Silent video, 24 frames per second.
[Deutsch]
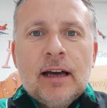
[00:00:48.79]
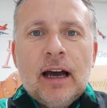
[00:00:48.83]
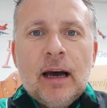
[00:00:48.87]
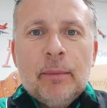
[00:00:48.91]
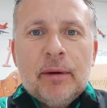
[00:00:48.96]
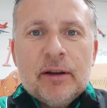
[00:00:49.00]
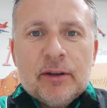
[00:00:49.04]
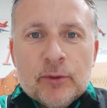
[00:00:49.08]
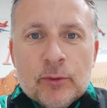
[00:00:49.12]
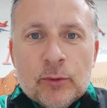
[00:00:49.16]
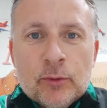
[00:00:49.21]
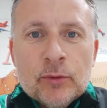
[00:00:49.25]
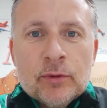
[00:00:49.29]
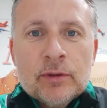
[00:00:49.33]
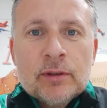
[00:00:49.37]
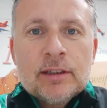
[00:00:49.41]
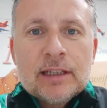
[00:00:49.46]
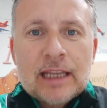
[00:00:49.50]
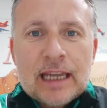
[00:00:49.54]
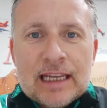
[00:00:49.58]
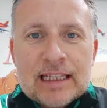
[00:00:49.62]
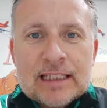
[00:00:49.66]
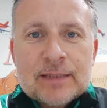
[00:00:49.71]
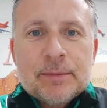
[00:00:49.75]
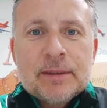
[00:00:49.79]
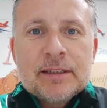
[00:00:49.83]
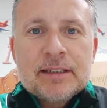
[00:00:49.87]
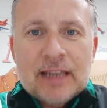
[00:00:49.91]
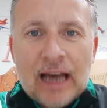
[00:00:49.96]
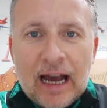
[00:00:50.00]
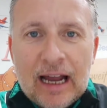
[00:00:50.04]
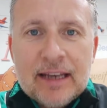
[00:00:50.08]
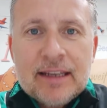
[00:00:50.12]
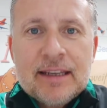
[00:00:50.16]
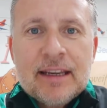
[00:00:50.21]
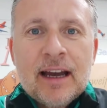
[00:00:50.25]
Aber nun geht's mit
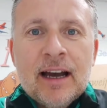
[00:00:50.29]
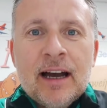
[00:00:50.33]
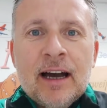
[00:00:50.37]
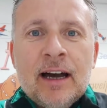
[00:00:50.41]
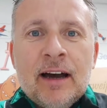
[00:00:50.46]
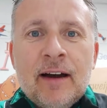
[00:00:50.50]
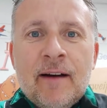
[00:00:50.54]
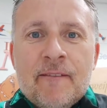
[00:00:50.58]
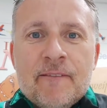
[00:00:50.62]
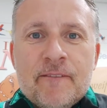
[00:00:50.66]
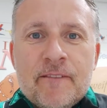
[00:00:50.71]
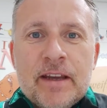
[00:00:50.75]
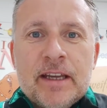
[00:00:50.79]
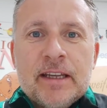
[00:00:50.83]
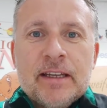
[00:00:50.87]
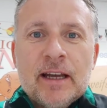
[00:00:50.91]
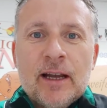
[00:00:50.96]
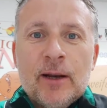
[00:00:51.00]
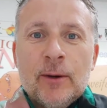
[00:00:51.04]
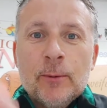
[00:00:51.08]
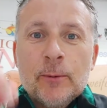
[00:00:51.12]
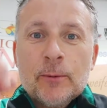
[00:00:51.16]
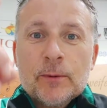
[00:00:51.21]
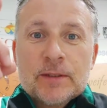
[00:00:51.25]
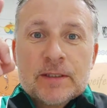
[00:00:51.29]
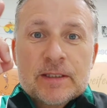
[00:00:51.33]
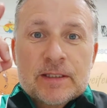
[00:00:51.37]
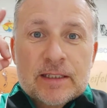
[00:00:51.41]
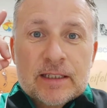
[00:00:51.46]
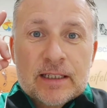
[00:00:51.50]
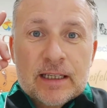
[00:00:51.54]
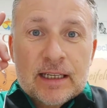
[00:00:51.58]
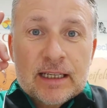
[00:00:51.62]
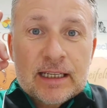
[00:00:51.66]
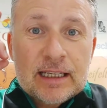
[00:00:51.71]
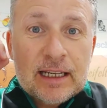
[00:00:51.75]
Tanja wieder
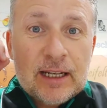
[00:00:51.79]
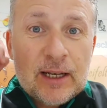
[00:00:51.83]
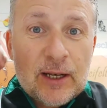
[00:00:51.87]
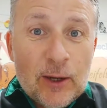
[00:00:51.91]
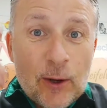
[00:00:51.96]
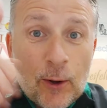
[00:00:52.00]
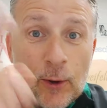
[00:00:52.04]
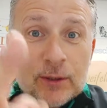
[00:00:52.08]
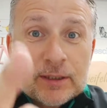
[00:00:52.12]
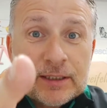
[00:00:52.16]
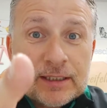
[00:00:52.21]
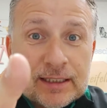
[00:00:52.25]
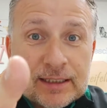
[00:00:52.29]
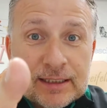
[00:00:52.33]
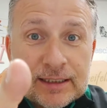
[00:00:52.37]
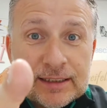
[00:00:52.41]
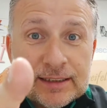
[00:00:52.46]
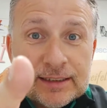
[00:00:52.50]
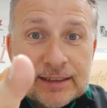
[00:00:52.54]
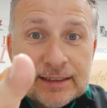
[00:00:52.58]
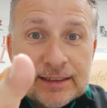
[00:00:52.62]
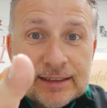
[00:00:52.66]
los. Los!